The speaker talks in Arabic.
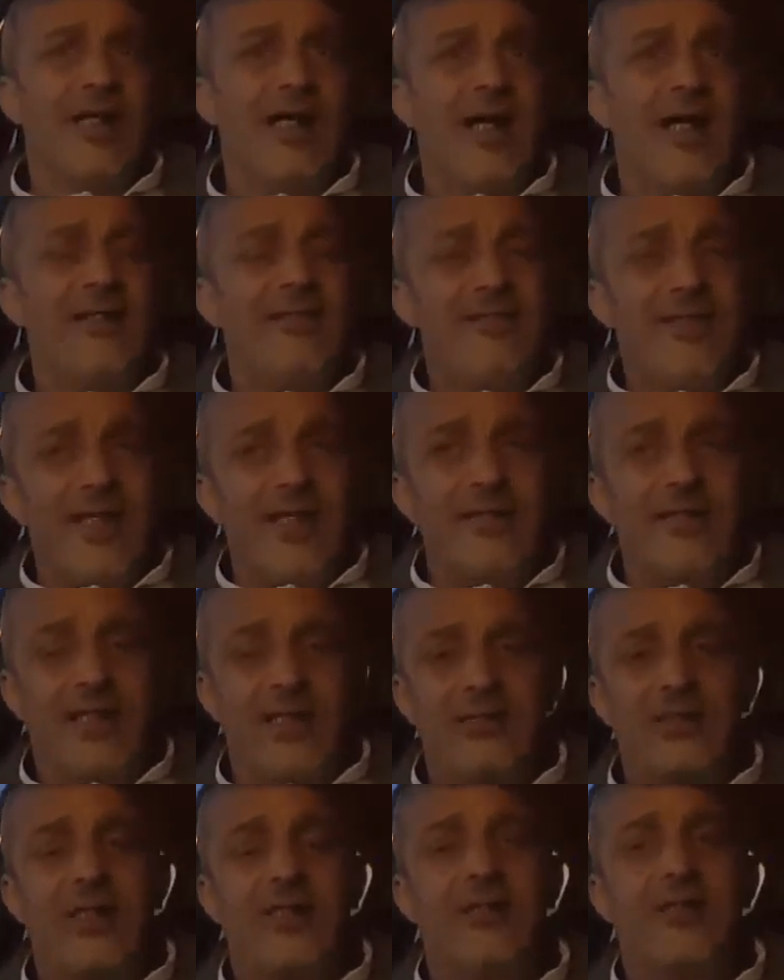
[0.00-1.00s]
حداد
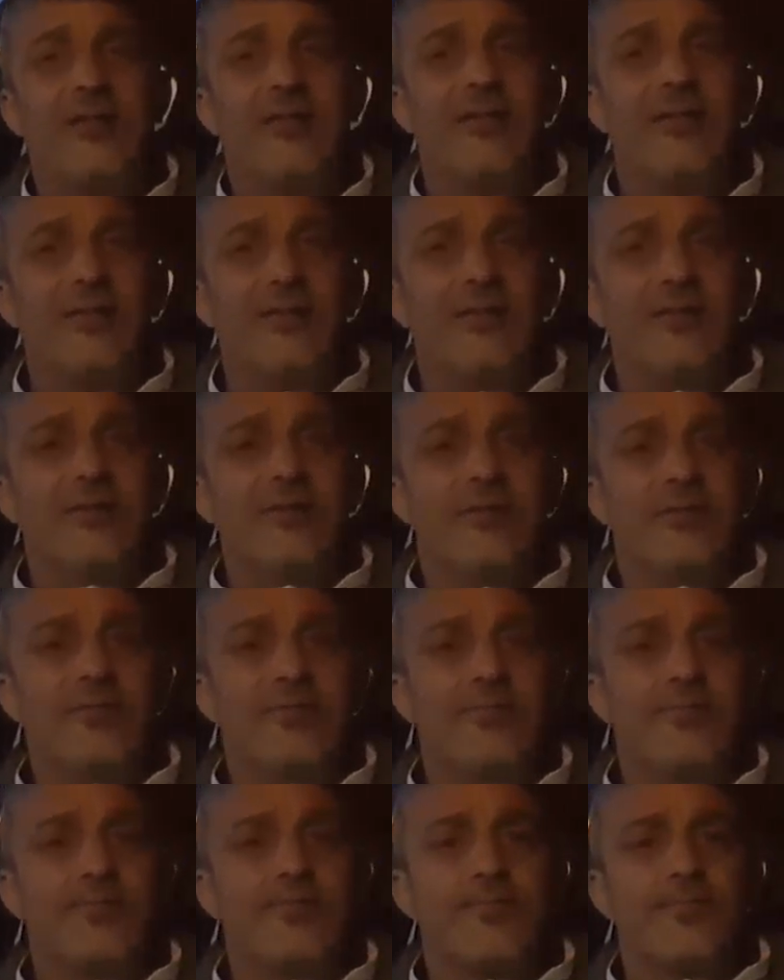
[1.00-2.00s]
خاطر نعرف انا انا
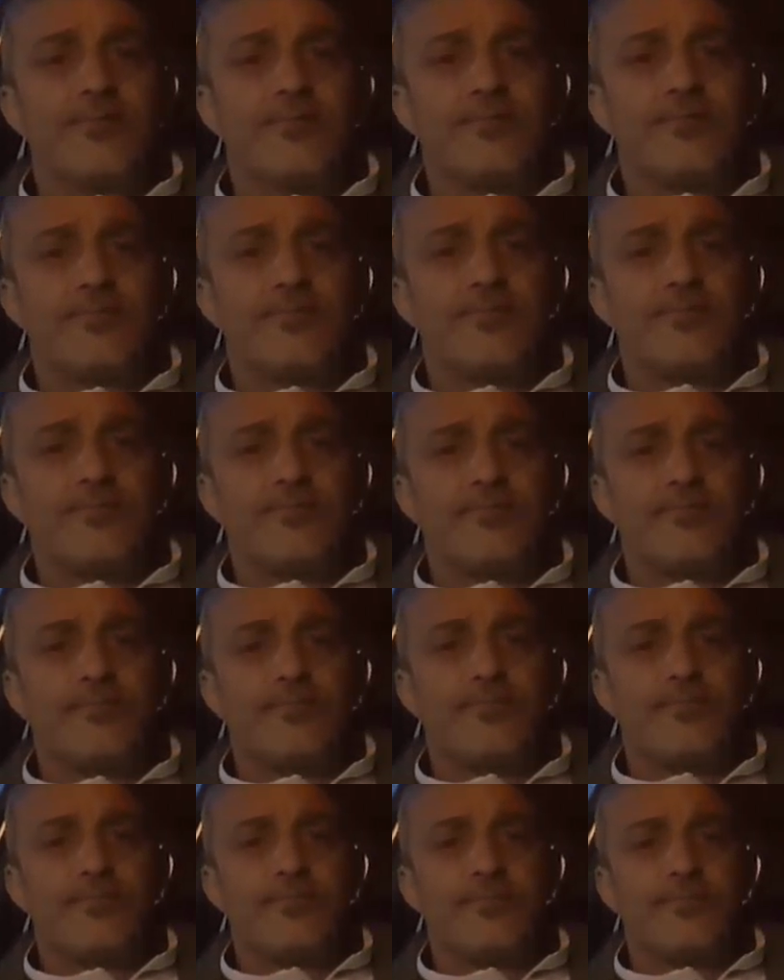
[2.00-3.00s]
على سب
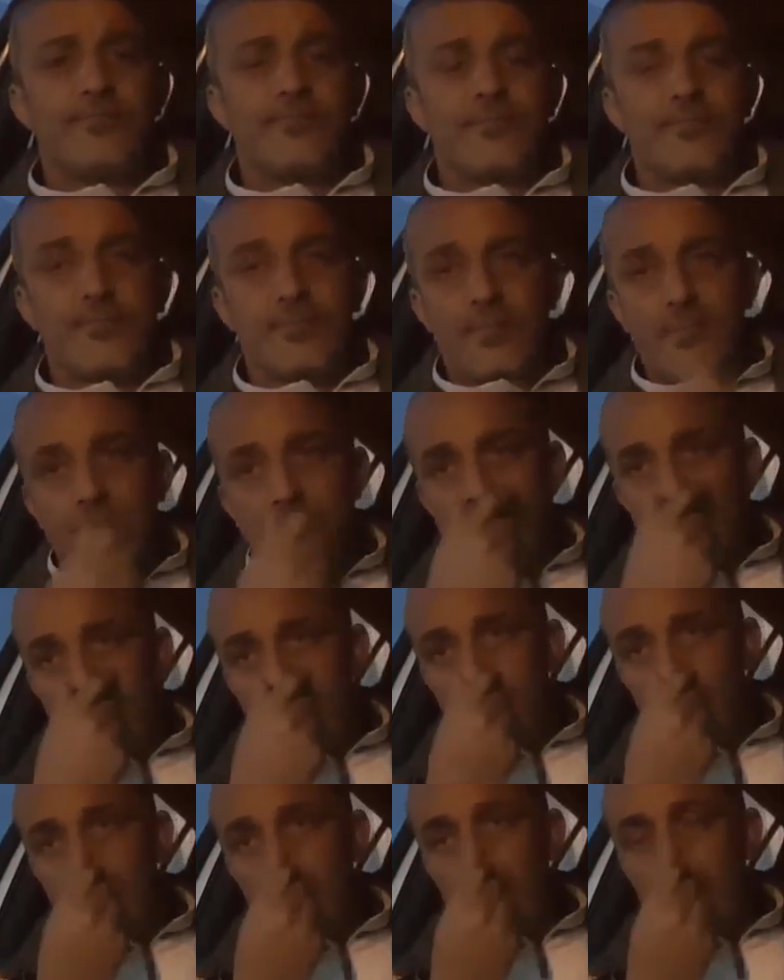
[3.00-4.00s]
قلت
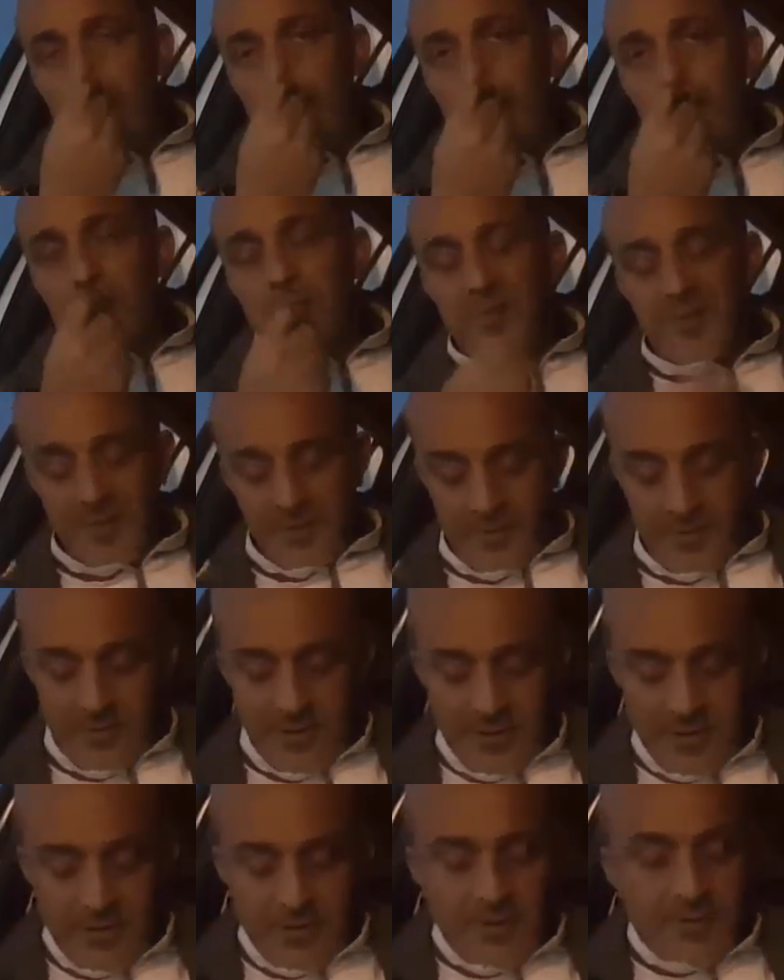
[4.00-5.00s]
شفت لي
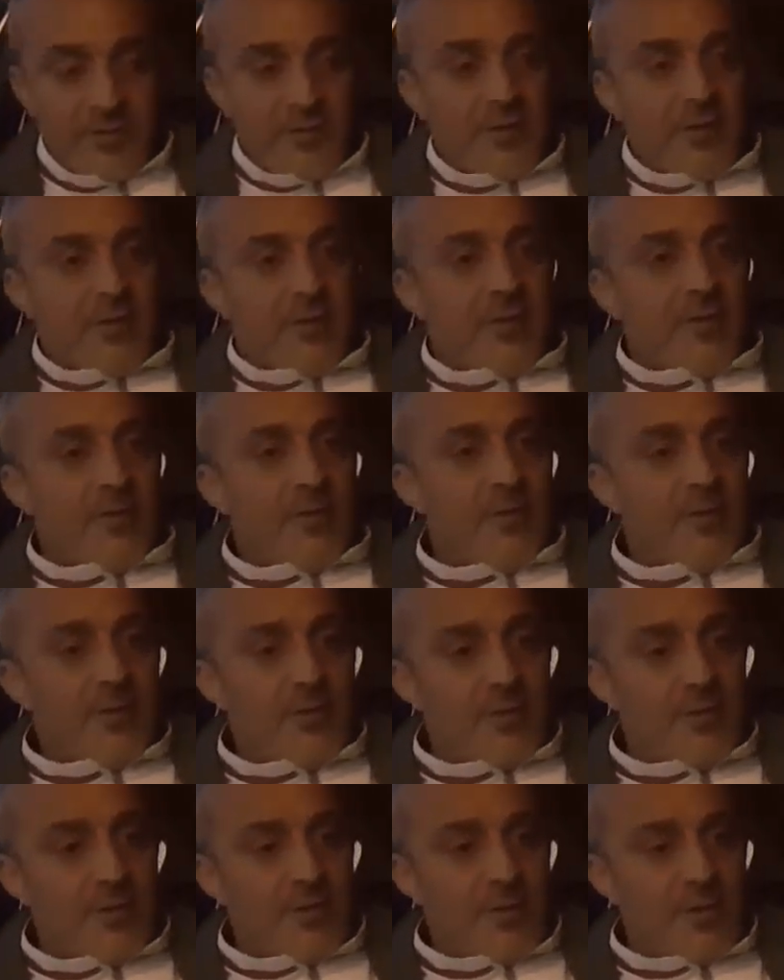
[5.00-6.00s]
فيديو تواك على
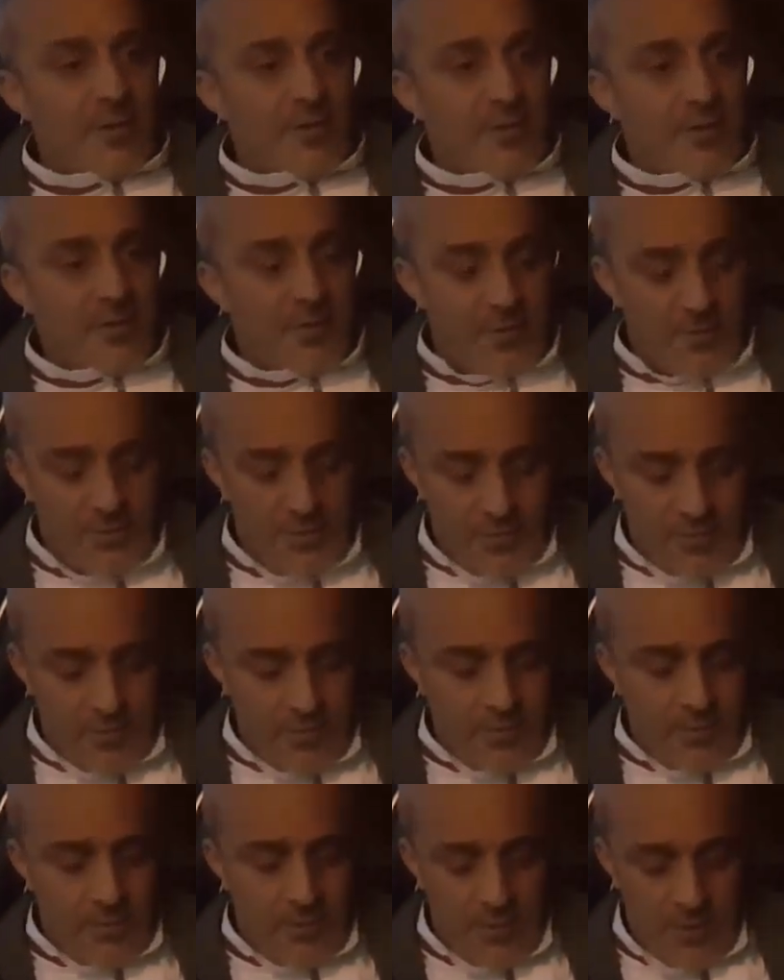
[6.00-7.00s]
سب نعرف
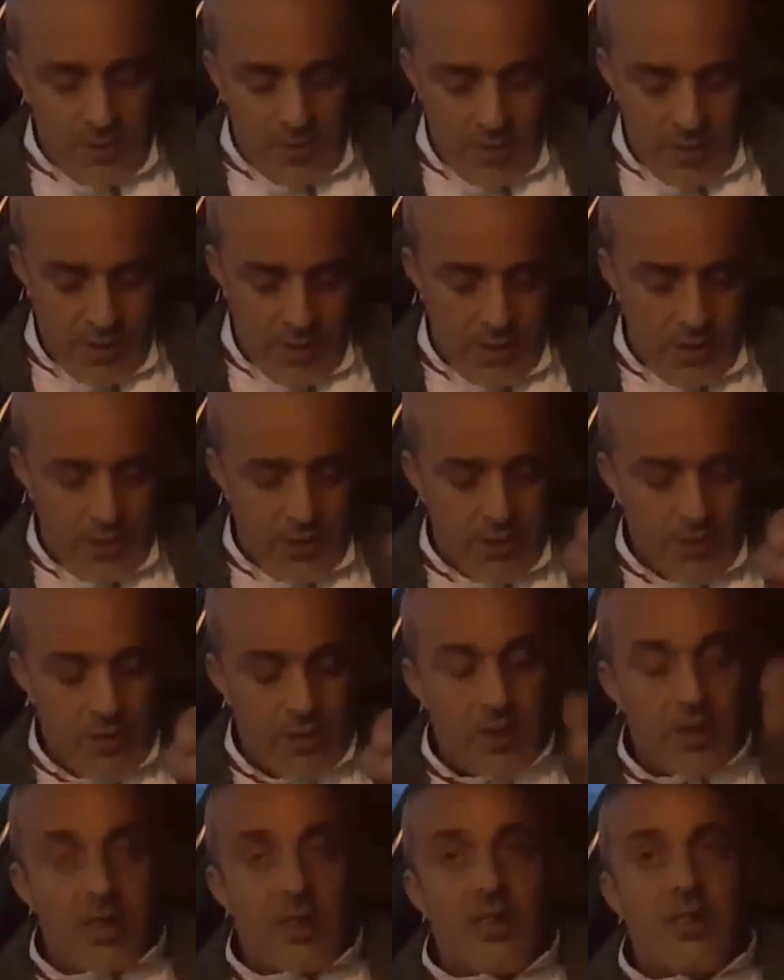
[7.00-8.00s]
يروح حداد يروح
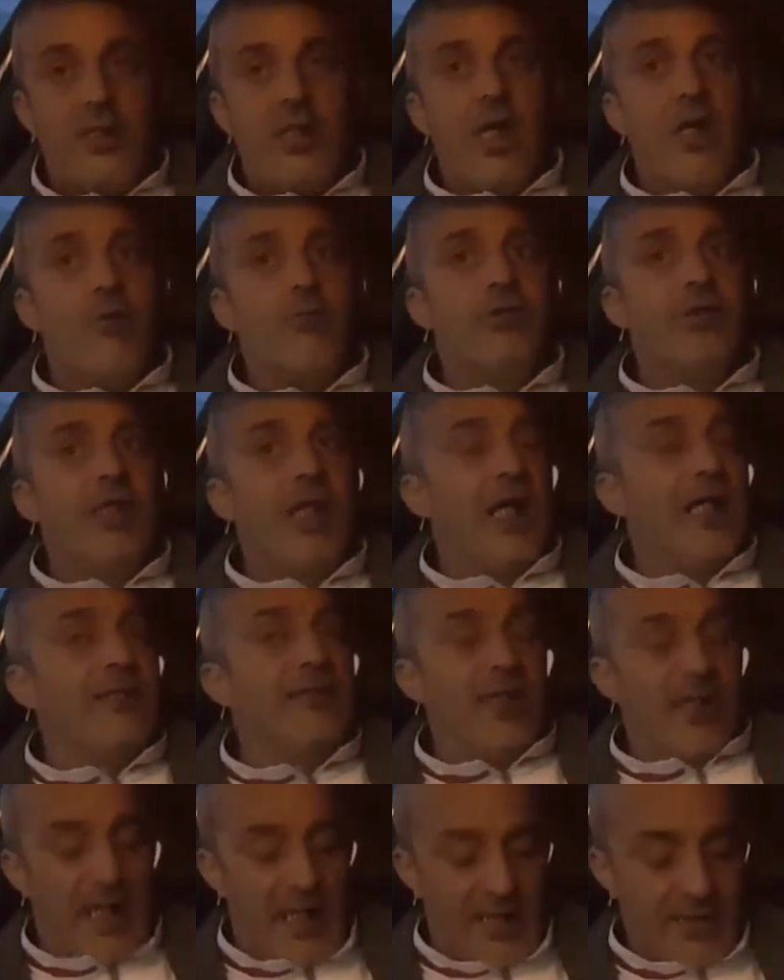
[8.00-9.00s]
كلش يا ودي حد
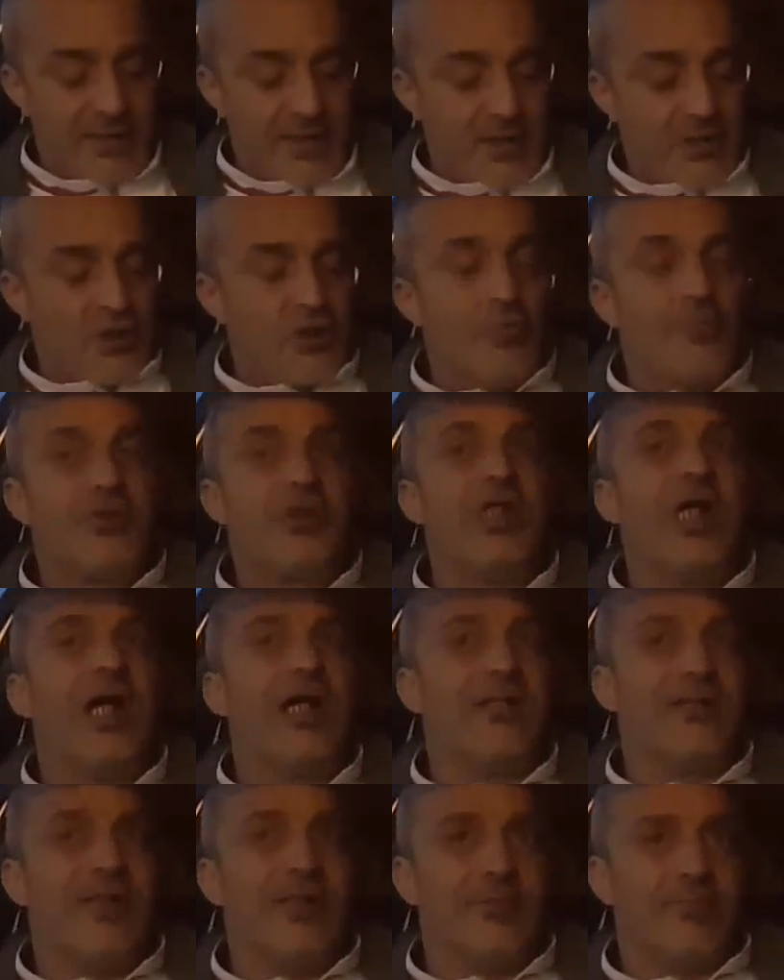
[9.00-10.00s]
حد شو مشي
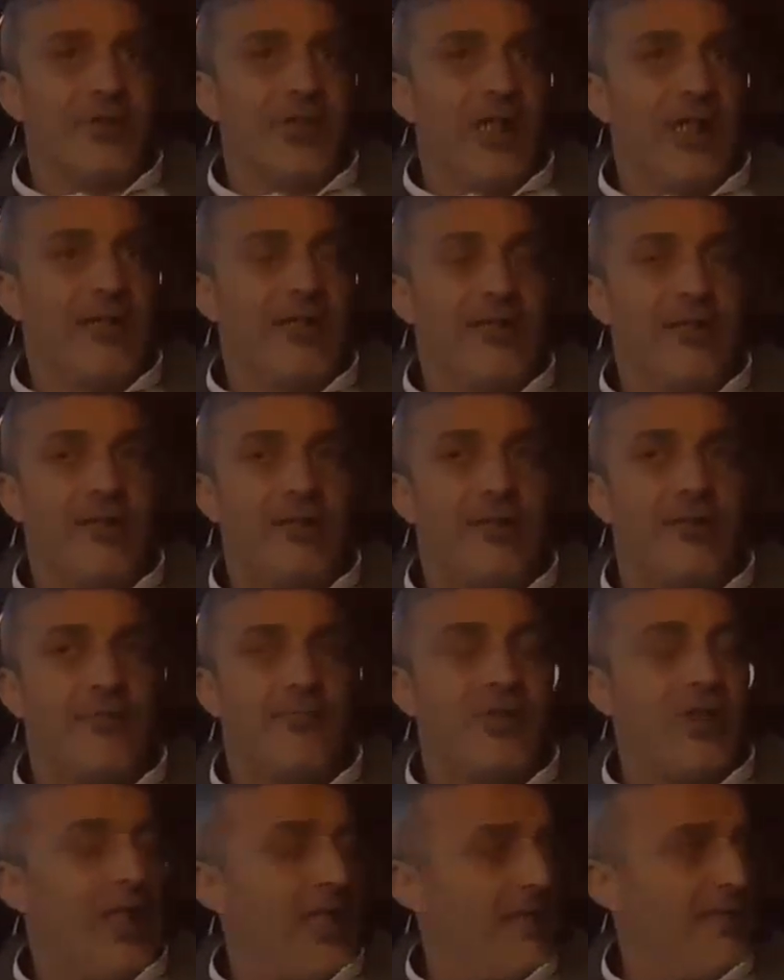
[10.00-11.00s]
حداد مشي حداد
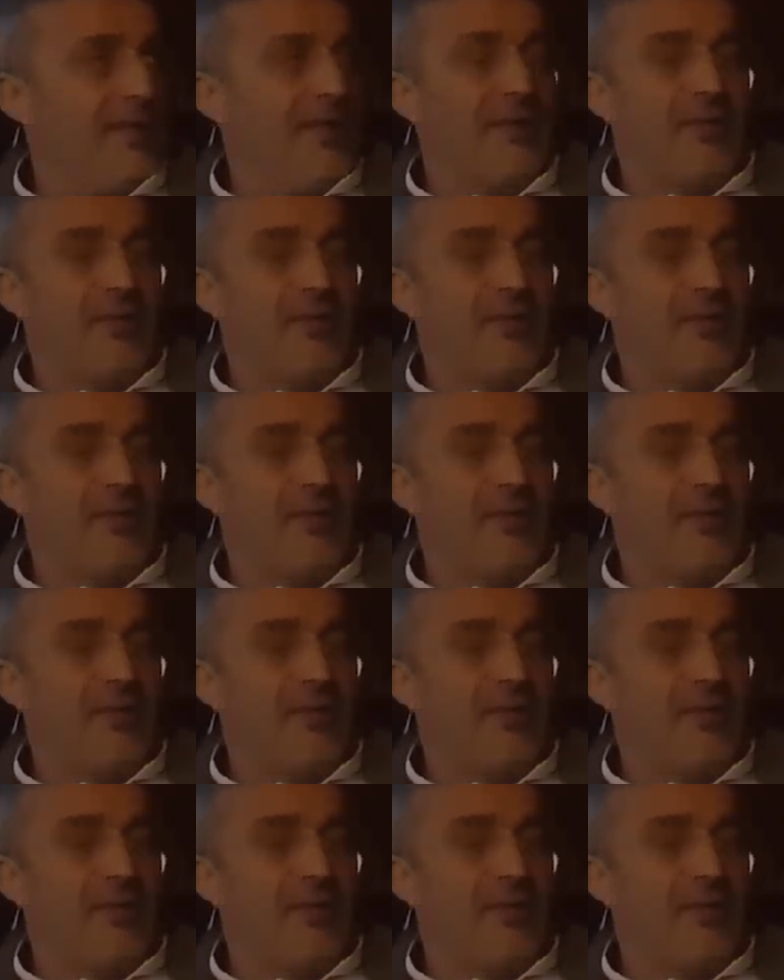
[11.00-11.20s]
مشي حداد